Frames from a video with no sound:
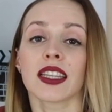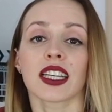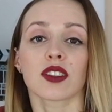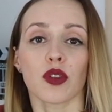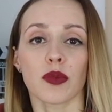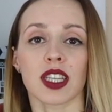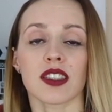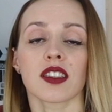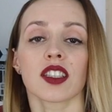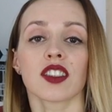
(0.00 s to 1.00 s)

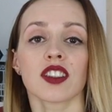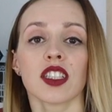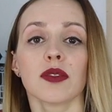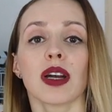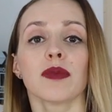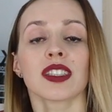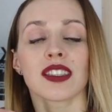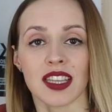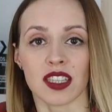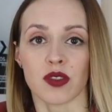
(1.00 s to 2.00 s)
Natomiast jeżeli mamy
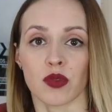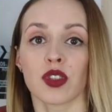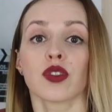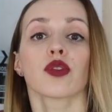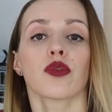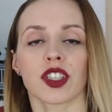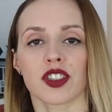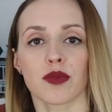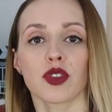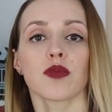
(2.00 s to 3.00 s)
ten zastój, no to
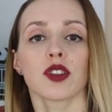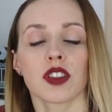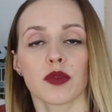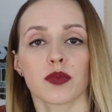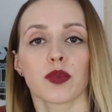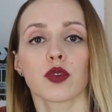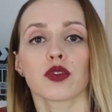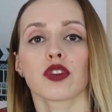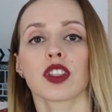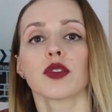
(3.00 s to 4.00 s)
właśnie, może być ten
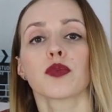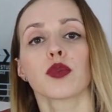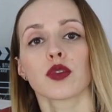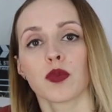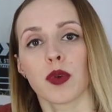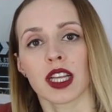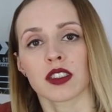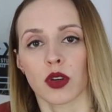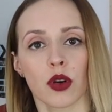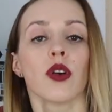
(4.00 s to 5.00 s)
punkt, to ten punkt
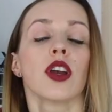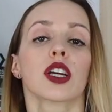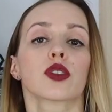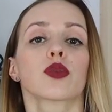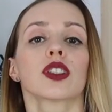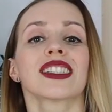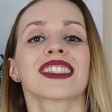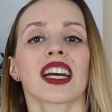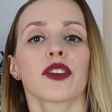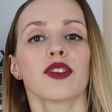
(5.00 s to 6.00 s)
plateau, który
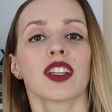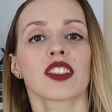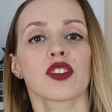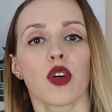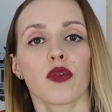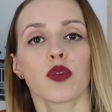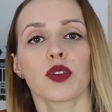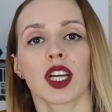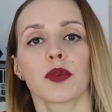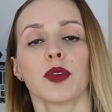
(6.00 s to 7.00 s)
za chwilę
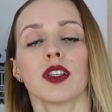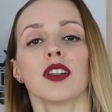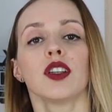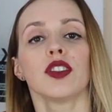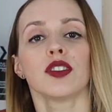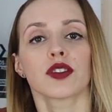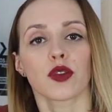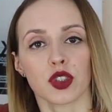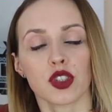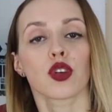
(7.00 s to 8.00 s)
znowu jakby
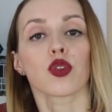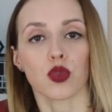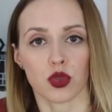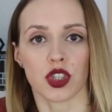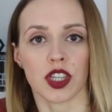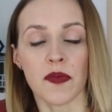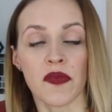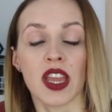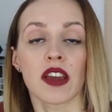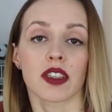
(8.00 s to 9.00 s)
to wszystko ruszy,
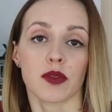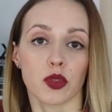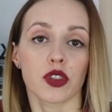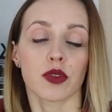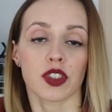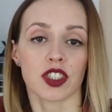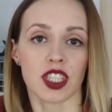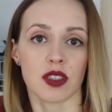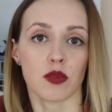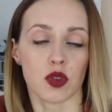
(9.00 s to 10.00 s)
więc musimy się
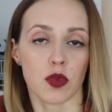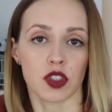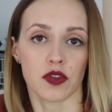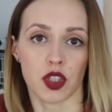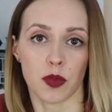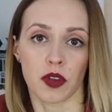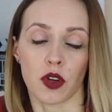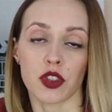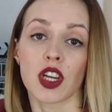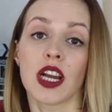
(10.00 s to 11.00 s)
czasem uzbroić w
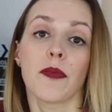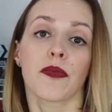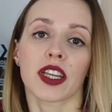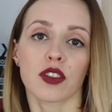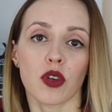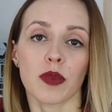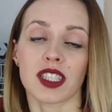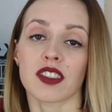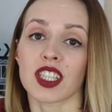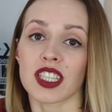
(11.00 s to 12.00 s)
cierpliwość.
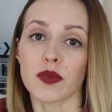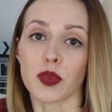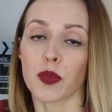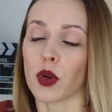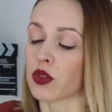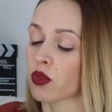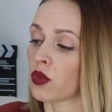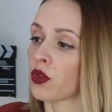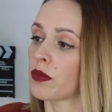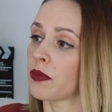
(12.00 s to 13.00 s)
Natomiast czasem po
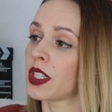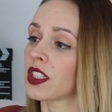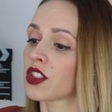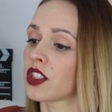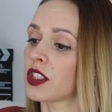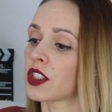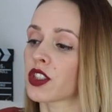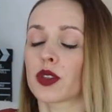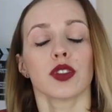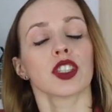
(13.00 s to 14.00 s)
prostu my, jeżeli,
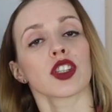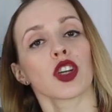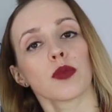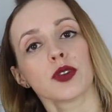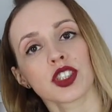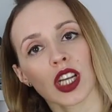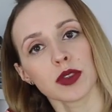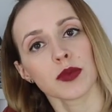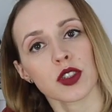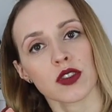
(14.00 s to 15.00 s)
szczególnie jeżeli
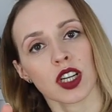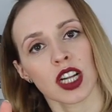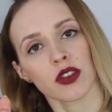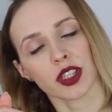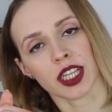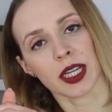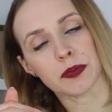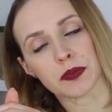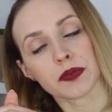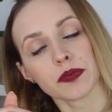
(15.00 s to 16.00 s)
obniżamy mocno kalorykę,